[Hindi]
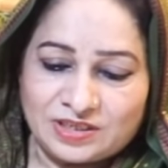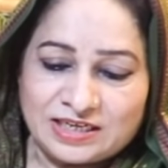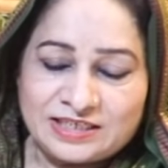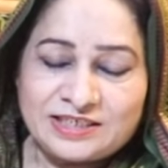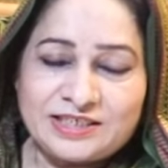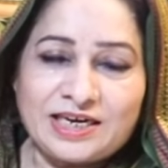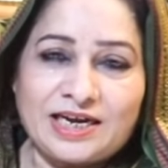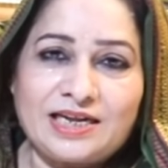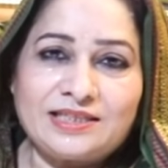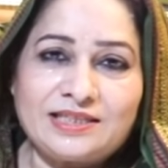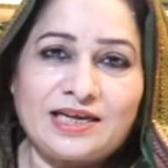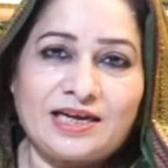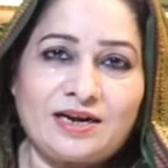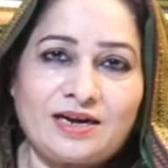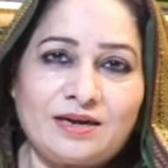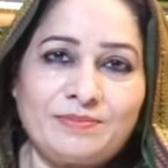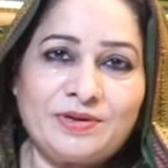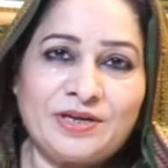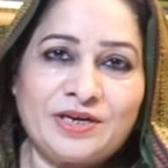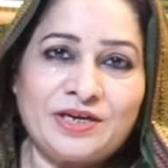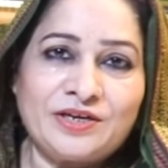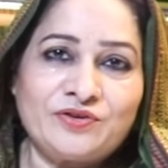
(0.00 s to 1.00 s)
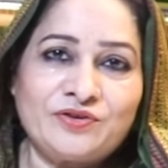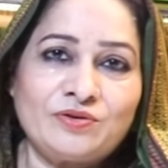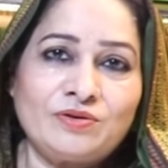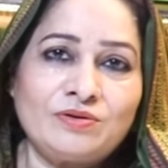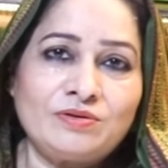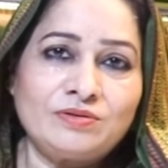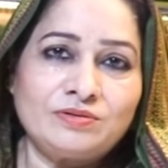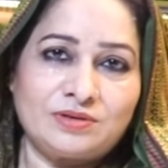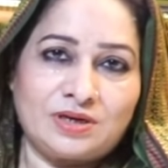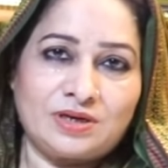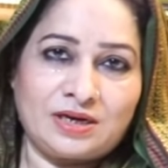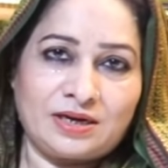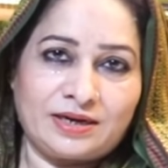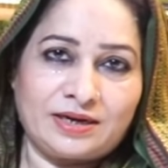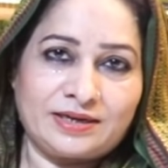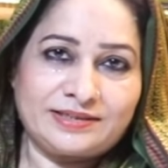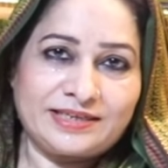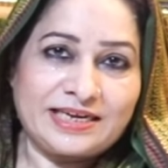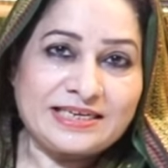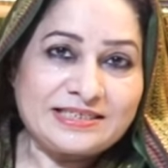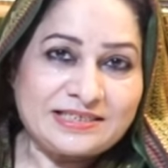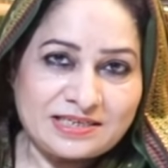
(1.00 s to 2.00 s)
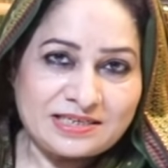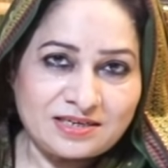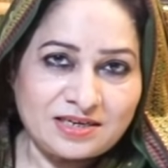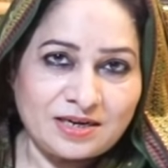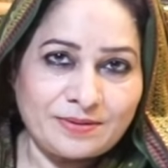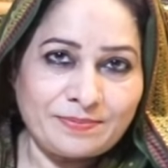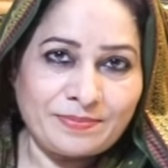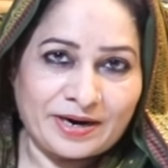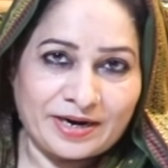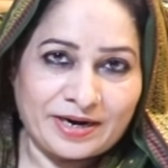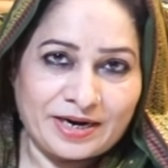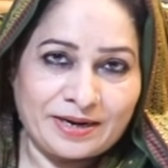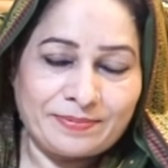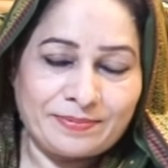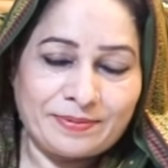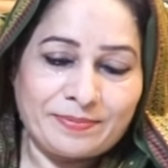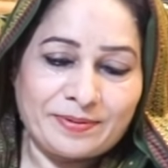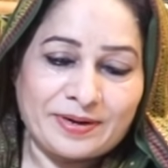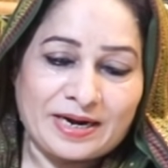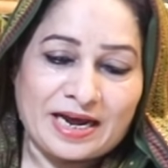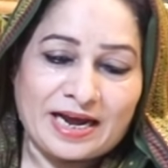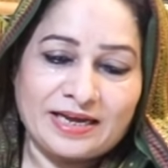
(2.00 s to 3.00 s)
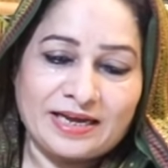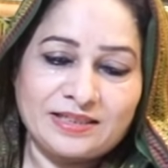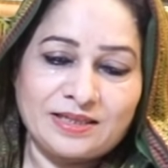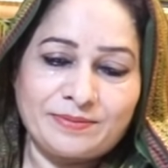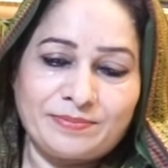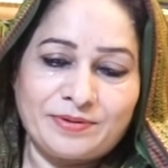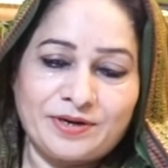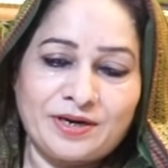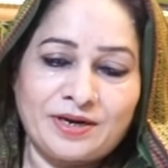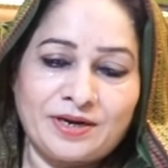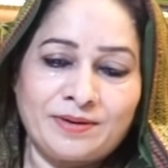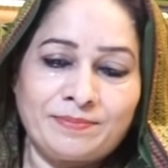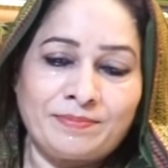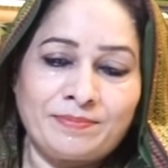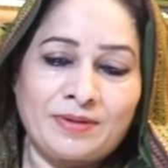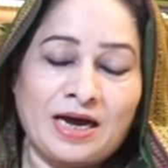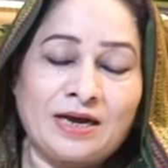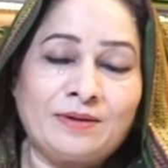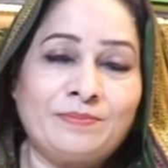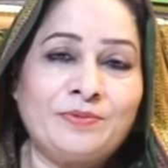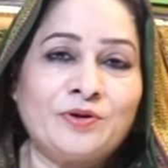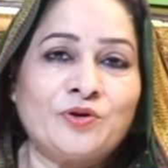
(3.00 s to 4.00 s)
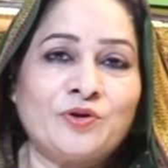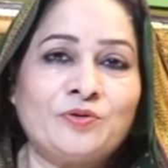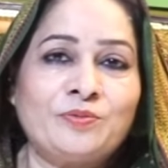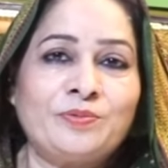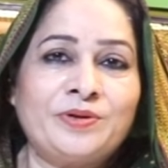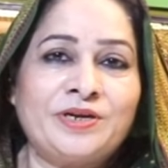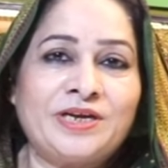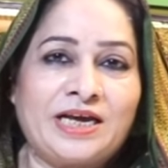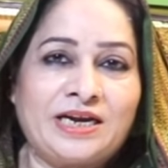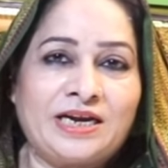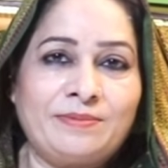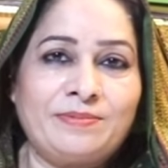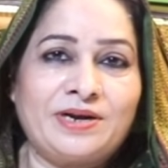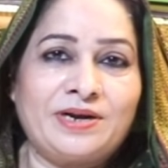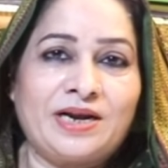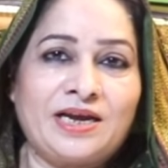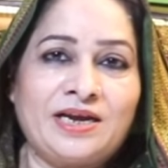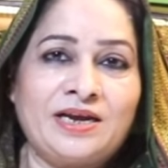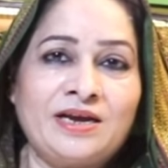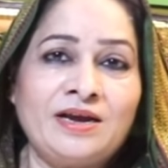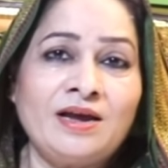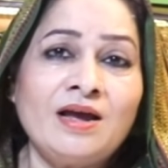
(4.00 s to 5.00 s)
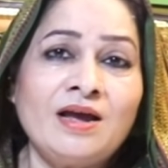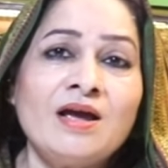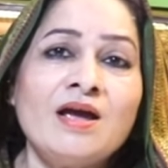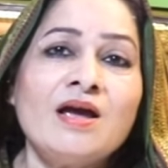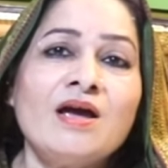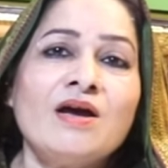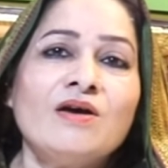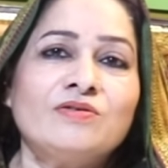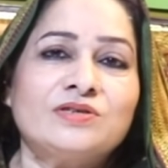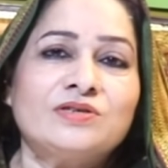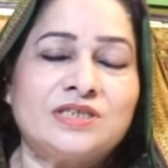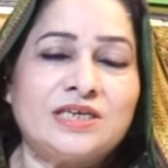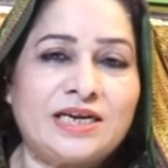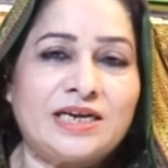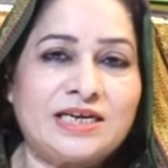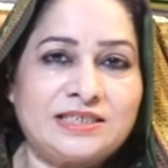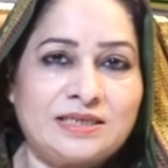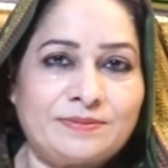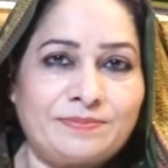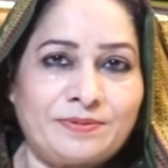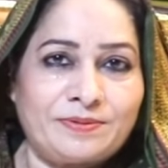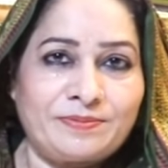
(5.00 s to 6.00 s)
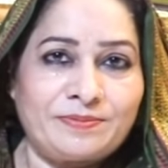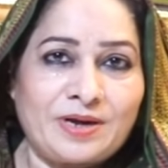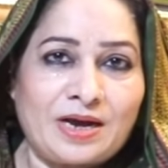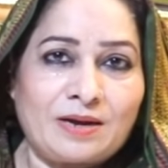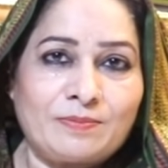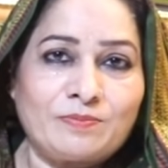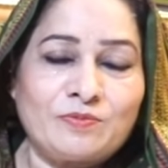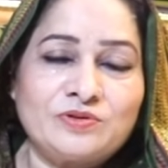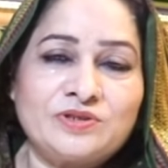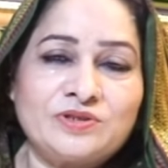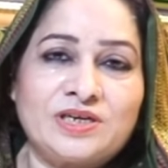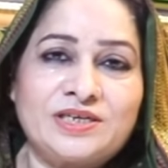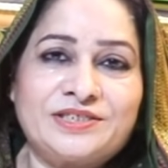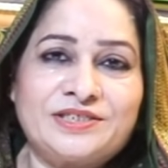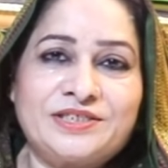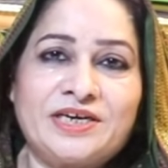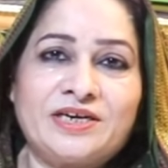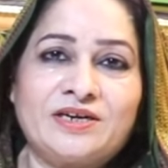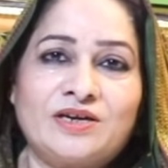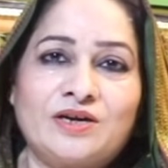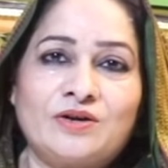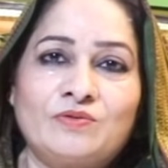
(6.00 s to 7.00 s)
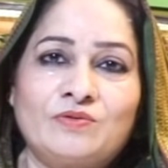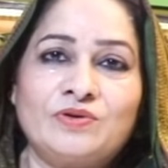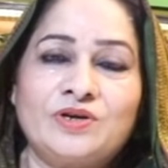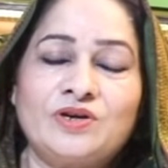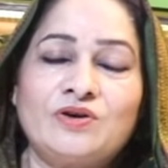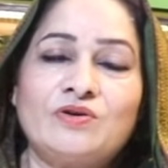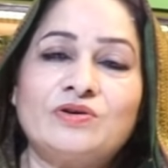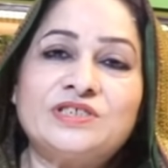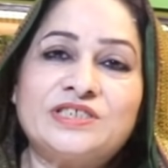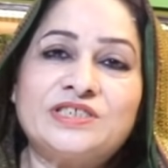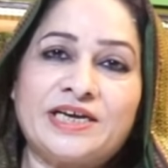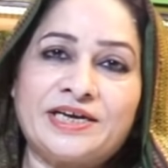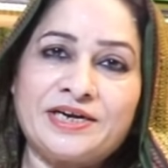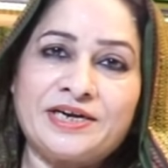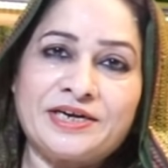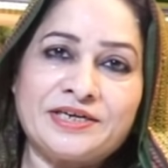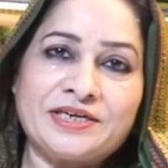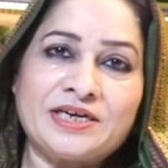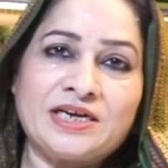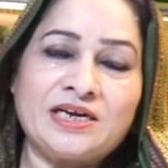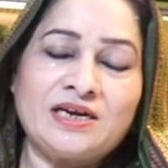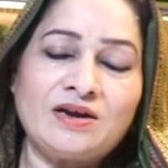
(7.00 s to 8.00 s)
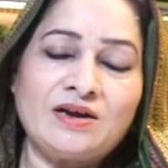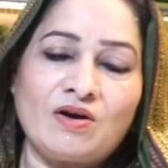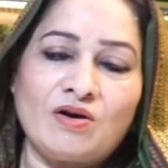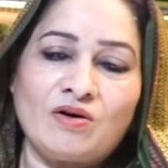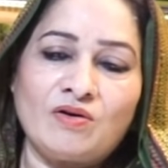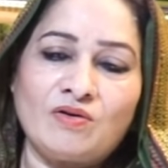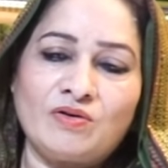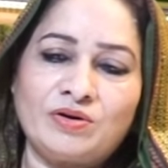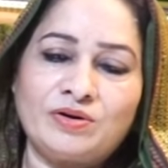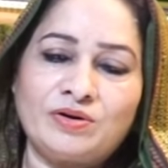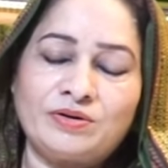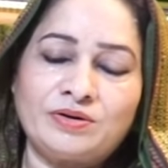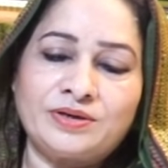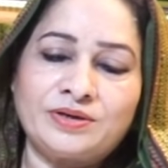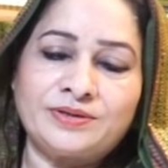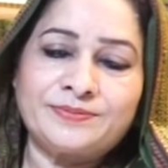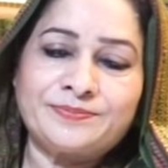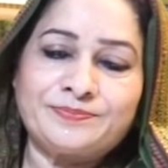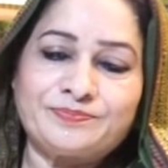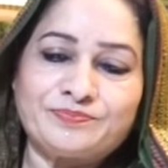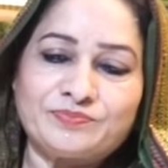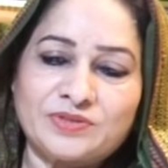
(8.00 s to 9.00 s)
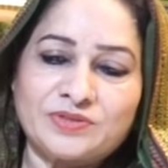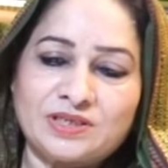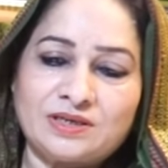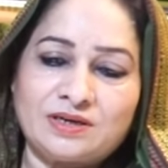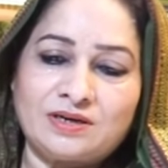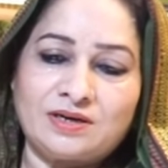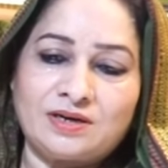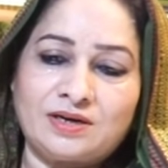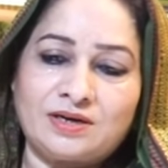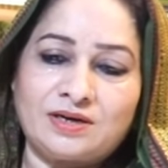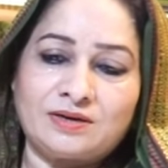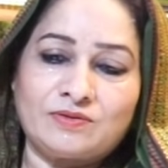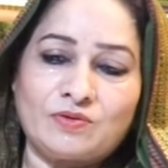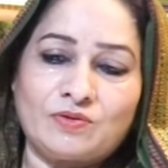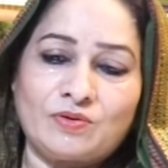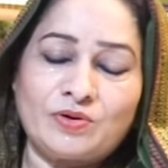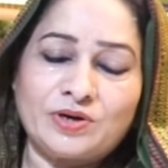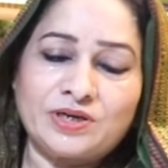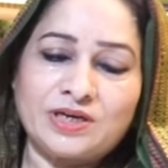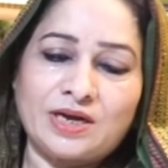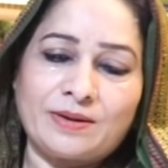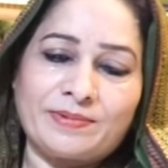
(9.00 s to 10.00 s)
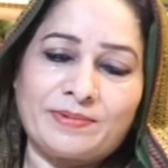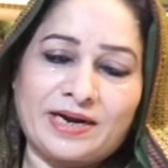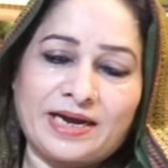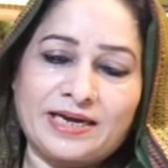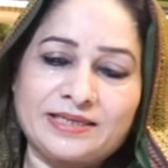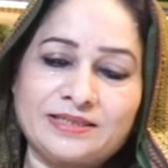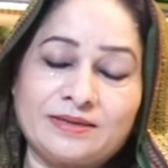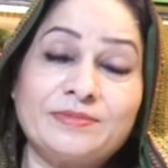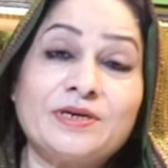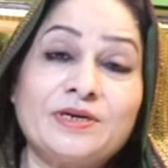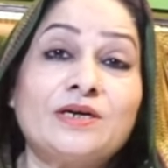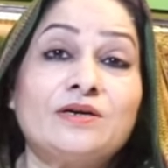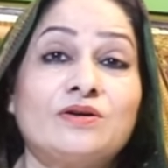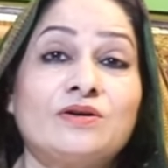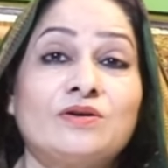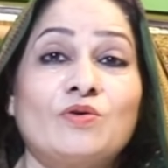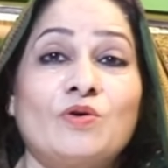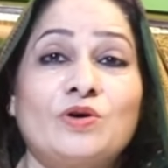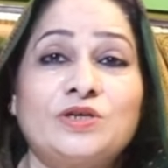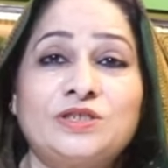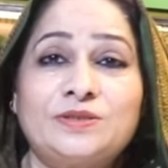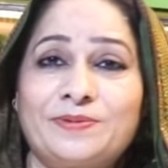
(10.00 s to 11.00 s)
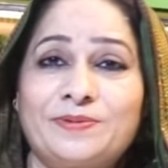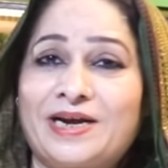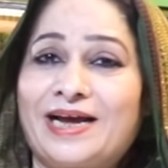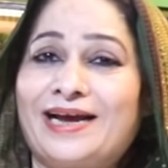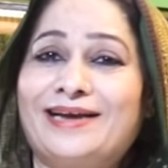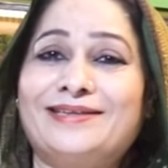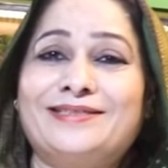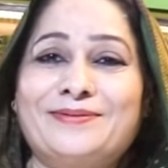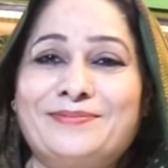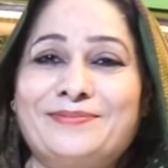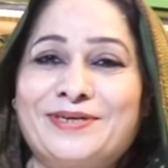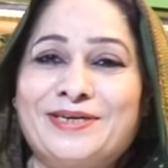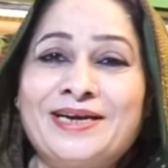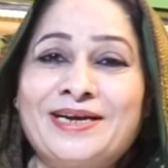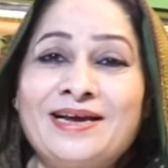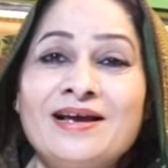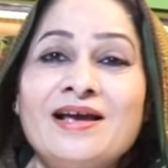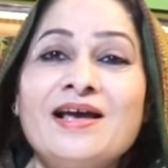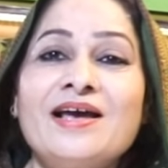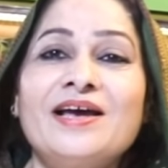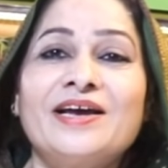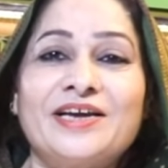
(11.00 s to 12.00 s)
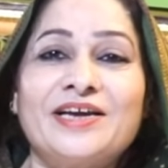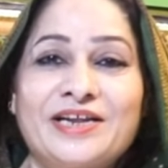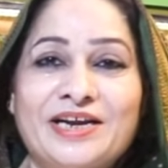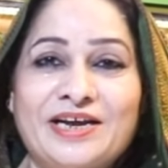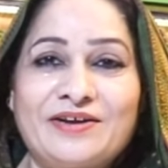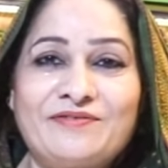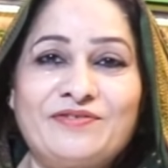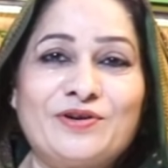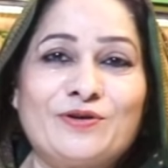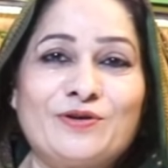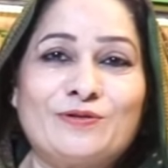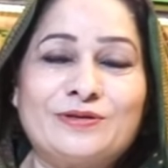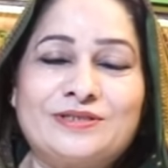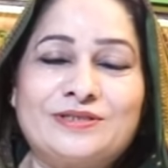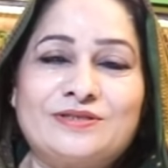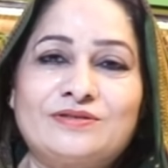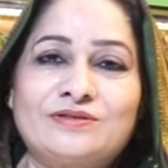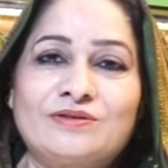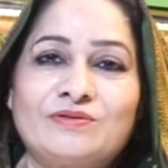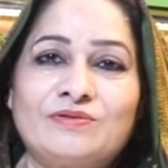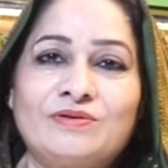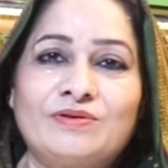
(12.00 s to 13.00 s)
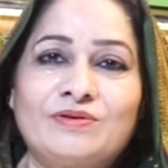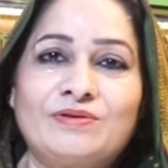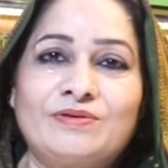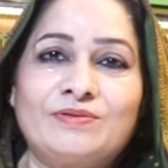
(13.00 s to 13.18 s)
इन ताला मैंने जो तहसीन की बर्थडे पे बनाया था मैंने बारबेक्यू बिरयानी बनाई है उसकी रेसिपी मैं आपको जल्द शेयर करूँगी और सैलिड की और और क्या बनाया था मैंने रोस्ट बनाया था मैंने ग्रेवी रोस्ट तो